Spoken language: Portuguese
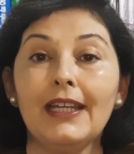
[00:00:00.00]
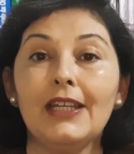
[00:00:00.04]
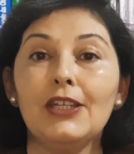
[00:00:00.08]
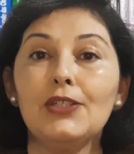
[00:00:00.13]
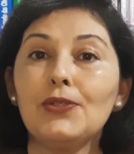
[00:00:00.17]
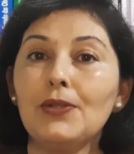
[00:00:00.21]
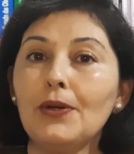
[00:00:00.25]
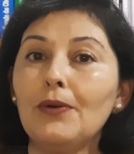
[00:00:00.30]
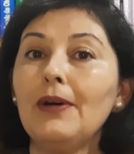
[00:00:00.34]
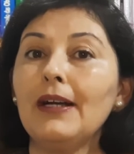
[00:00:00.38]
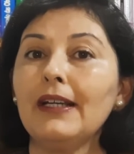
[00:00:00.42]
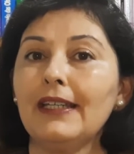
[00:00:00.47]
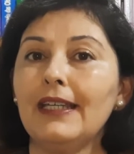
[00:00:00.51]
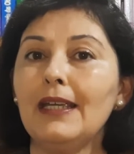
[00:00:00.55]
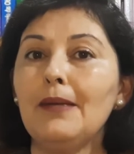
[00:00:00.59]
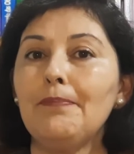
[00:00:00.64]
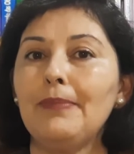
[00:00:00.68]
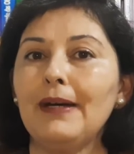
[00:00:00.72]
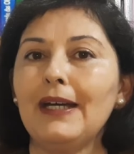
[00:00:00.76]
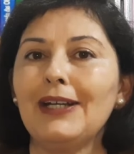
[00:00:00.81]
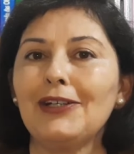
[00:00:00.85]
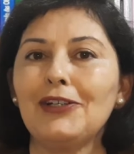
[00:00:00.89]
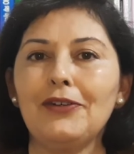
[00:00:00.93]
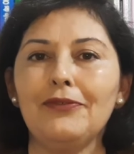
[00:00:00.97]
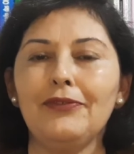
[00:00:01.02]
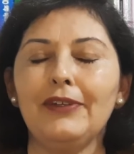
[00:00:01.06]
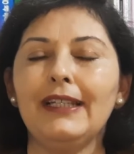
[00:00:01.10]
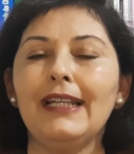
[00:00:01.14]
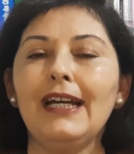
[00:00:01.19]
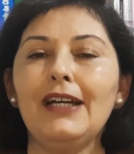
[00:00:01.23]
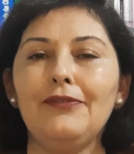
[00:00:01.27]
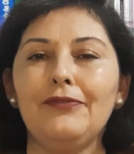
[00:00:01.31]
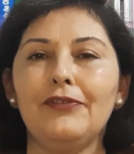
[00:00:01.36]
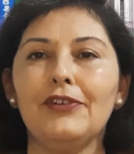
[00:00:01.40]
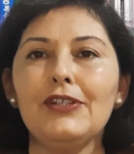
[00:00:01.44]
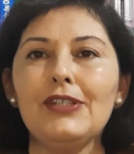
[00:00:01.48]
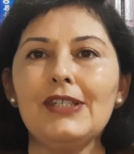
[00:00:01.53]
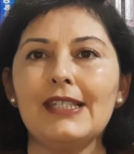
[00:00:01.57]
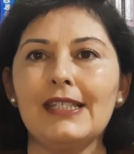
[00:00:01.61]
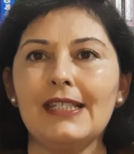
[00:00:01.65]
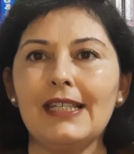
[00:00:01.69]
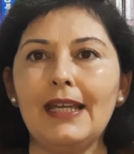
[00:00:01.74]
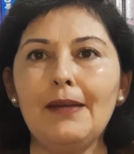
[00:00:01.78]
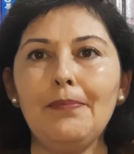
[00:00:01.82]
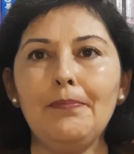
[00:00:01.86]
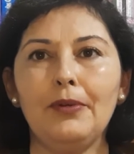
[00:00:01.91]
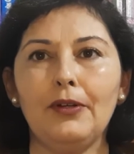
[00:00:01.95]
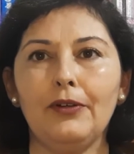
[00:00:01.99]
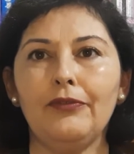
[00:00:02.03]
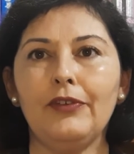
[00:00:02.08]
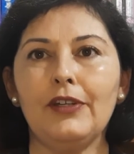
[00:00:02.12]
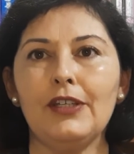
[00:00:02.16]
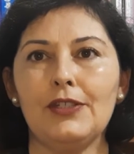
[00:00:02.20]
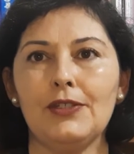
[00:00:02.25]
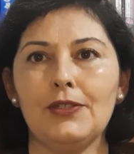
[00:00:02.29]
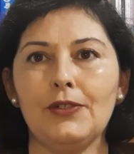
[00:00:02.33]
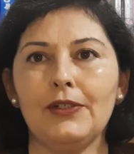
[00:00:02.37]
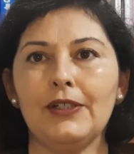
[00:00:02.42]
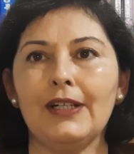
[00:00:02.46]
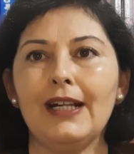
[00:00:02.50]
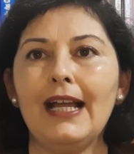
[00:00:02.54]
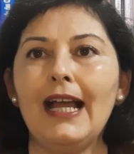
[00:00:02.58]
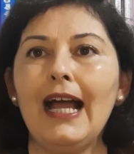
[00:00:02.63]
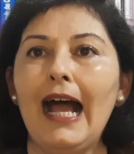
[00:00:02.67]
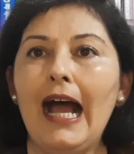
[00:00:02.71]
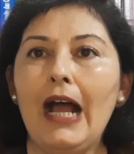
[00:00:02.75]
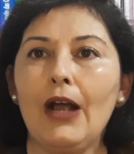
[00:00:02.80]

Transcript: Estou aqui para convidar você, professor,